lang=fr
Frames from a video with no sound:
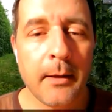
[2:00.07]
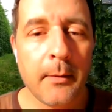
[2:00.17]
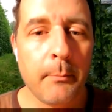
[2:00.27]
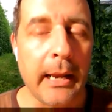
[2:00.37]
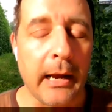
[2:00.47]

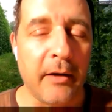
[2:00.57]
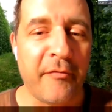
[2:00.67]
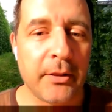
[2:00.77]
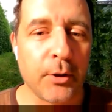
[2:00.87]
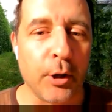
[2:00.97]
Ben, en
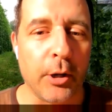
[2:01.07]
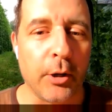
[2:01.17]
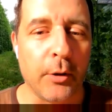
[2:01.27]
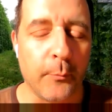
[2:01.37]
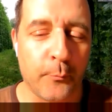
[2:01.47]
fait,
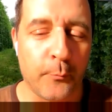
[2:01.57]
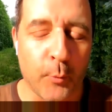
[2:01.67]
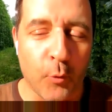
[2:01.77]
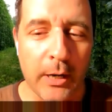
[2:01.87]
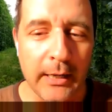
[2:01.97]
euh, pour
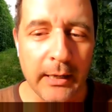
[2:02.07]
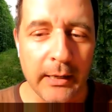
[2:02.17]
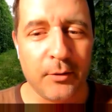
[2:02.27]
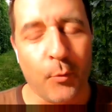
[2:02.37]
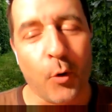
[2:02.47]
moi,
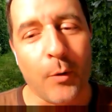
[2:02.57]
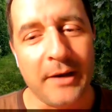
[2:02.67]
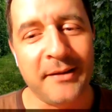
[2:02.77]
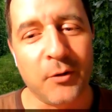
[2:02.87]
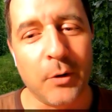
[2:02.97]
mon
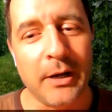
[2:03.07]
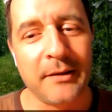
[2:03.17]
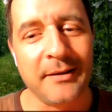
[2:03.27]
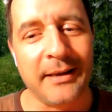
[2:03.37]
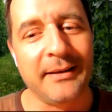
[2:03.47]
c'est quoi?
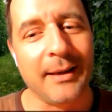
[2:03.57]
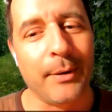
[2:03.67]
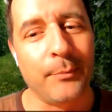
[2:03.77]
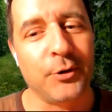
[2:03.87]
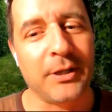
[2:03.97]
C'est d'être
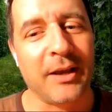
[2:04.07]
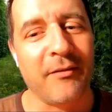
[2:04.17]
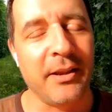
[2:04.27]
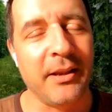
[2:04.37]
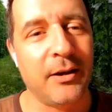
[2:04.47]
capable de
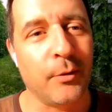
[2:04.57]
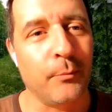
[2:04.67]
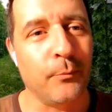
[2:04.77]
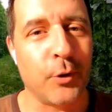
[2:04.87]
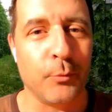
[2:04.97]
travailler
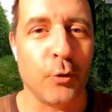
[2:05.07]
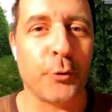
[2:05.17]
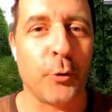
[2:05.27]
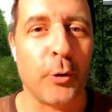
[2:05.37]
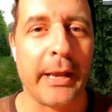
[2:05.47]
comme,
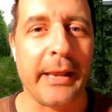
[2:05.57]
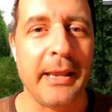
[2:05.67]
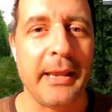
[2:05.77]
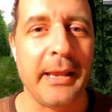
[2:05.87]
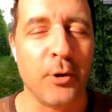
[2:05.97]
contrôleur
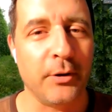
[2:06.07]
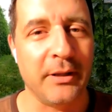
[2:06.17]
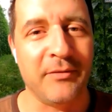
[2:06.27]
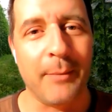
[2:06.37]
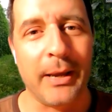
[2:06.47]
aérien, puis
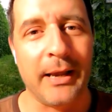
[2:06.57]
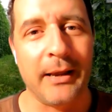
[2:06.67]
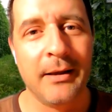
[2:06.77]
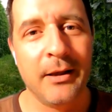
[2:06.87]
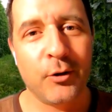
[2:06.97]
évidemment,
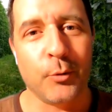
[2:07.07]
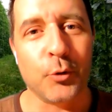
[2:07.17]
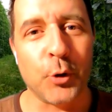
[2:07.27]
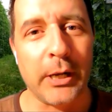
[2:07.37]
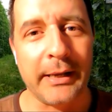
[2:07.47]
on ne
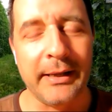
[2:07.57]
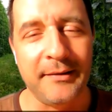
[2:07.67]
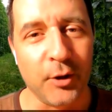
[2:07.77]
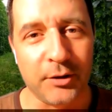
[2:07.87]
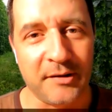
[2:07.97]
contrôle rien,
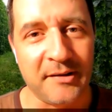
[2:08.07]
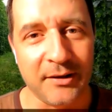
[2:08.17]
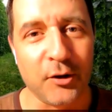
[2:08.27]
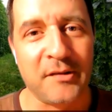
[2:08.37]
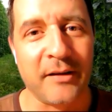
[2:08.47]
c'est
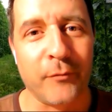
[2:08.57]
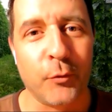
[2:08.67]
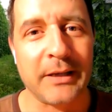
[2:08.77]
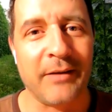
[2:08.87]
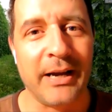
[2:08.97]
notre, cerveau
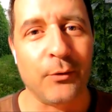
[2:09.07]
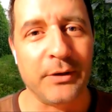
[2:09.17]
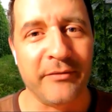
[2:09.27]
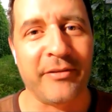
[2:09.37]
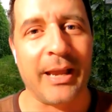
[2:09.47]
qui travaille. On
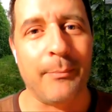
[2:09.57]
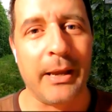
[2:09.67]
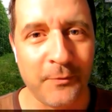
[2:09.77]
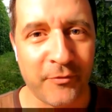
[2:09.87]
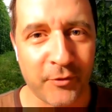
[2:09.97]
est
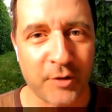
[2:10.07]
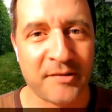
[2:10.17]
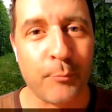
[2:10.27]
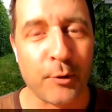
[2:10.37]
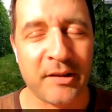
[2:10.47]
vraiment
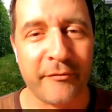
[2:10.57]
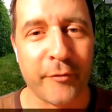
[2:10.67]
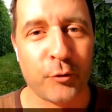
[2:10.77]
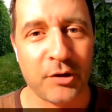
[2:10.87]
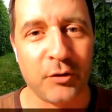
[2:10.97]
100%
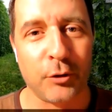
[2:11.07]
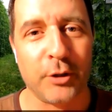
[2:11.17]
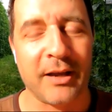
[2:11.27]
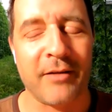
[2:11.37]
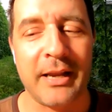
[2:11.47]
focusé sur
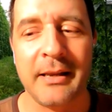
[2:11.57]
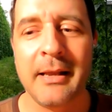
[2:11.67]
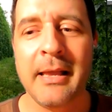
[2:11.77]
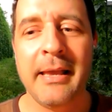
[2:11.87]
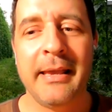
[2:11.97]
le travail.
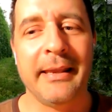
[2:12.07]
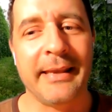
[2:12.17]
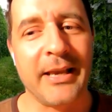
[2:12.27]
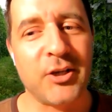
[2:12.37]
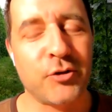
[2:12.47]
Et
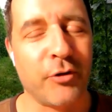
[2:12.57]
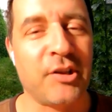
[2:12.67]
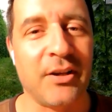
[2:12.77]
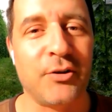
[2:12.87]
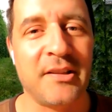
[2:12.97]
quand je vais
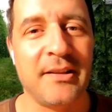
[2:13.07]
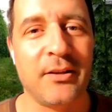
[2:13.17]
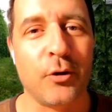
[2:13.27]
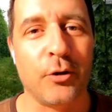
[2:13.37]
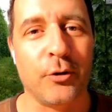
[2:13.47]
sortir
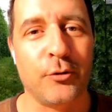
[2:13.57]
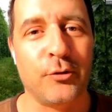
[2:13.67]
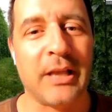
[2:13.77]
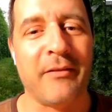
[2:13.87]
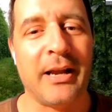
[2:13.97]
du
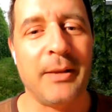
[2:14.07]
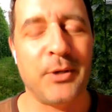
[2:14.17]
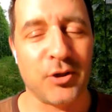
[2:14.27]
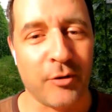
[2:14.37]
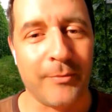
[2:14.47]
travail
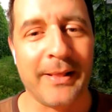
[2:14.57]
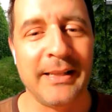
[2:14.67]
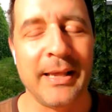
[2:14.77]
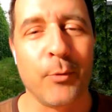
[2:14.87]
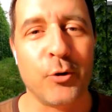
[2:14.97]
puis que je vais m'en
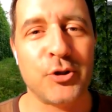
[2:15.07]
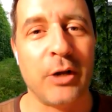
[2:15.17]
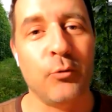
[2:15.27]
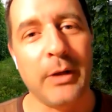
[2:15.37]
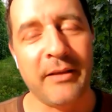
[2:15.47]
aller dans mon
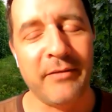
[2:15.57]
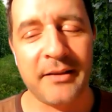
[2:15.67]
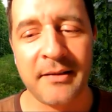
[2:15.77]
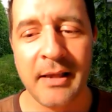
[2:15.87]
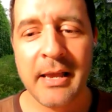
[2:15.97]
champ ou
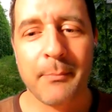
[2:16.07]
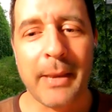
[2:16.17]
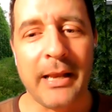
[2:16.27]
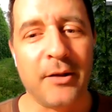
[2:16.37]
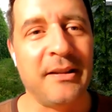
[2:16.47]
l'inverse,
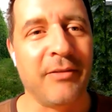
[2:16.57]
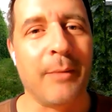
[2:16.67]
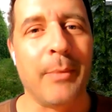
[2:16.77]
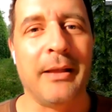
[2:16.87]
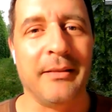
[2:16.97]
ben là, c'est
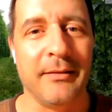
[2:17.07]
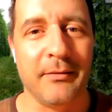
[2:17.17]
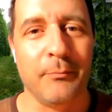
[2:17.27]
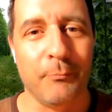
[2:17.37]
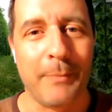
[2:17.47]
vraiment
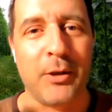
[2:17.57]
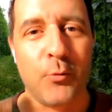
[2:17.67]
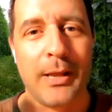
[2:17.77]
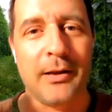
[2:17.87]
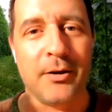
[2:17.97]

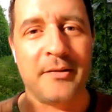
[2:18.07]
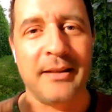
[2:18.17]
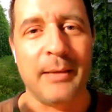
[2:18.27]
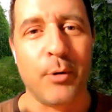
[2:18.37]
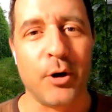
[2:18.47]
manuel. C'est
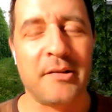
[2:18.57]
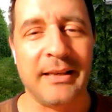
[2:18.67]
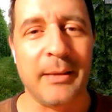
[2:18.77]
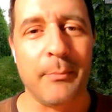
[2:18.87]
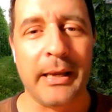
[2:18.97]
les bras, c'est
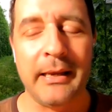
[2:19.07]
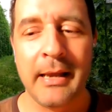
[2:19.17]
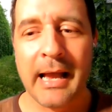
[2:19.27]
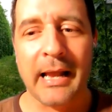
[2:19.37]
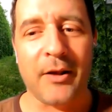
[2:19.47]
les mains.
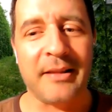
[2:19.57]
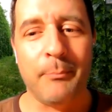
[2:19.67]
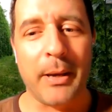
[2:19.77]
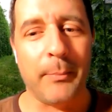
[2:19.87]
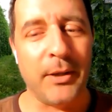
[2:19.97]
Alors, ça
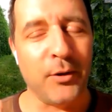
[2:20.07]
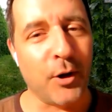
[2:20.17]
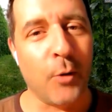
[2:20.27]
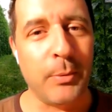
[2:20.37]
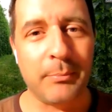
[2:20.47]
me permet de
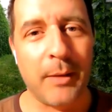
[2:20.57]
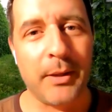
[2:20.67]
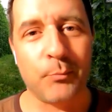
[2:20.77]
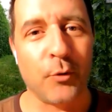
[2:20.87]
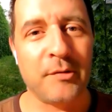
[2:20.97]
complètement
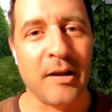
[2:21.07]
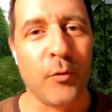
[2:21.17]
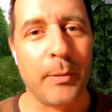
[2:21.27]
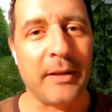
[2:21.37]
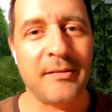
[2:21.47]
mettre mon
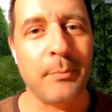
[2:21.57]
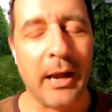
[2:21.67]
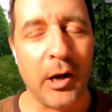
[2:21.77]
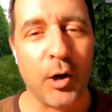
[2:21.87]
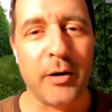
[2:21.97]
cerveau
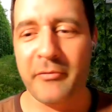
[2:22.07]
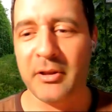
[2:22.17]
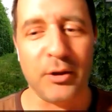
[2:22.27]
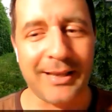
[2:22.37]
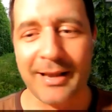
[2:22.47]
pratiquement off et
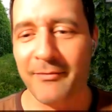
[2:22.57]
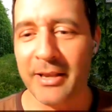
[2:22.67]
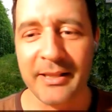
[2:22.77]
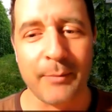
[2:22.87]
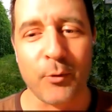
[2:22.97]
de
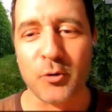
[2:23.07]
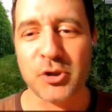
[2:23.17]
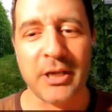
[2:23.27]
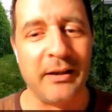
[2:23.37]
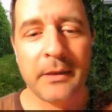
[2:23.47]
travailler dans mon
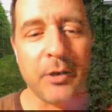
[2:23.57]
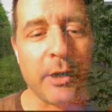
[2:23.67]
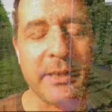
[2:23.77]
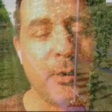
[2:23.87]
champ. Il n'y a rien